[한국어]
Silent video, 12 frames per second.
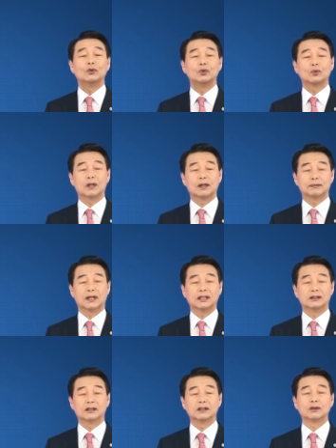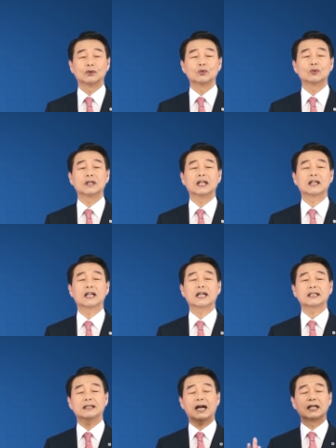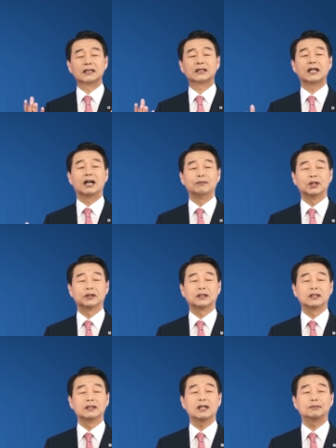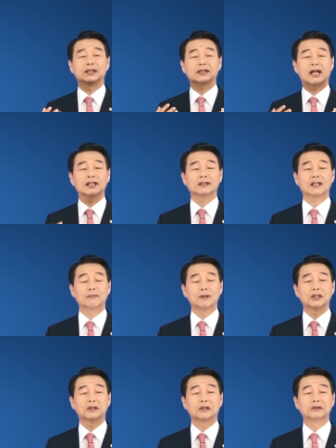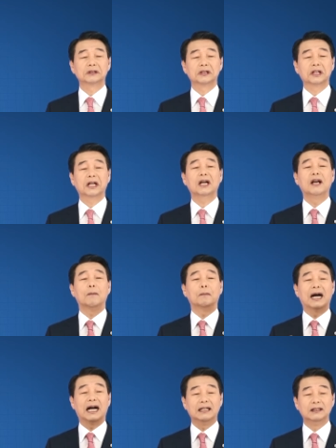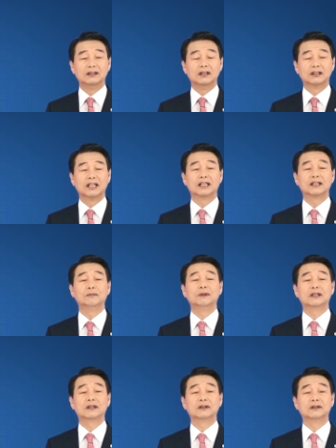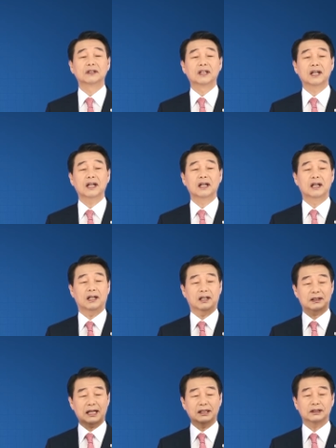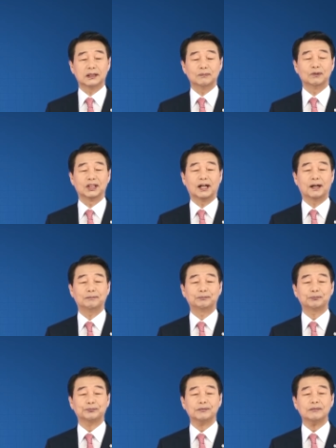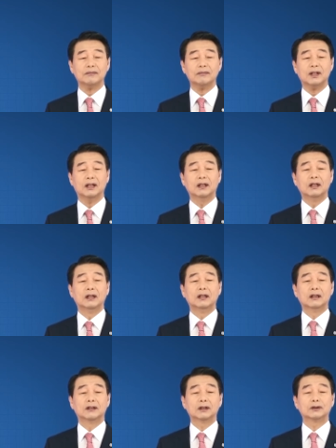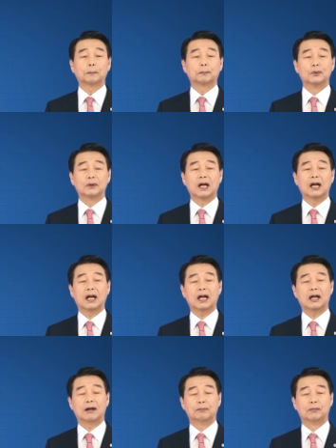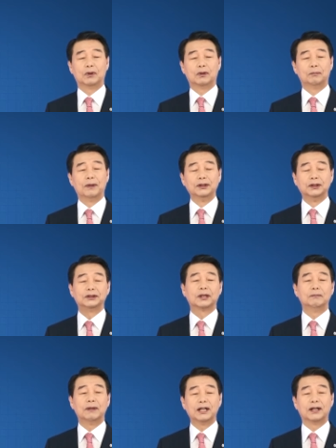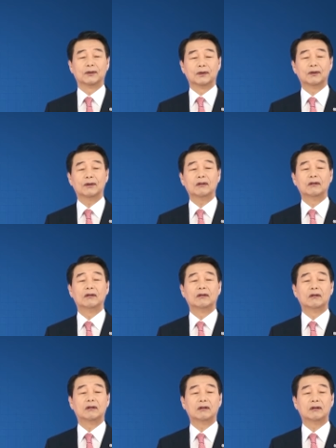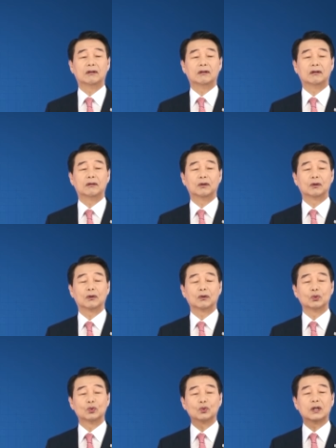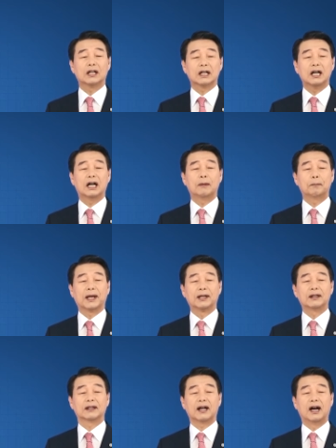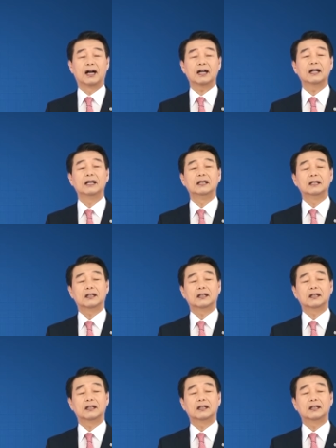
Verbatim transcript: 유가 불안, 즉 유가가 상승하면 기름값이 상승하면 경제에 많은 영향을 미치는 게 사실입니다. 그래서 불과 뭐 몇 년 전만 해도 어 유가가 배럴당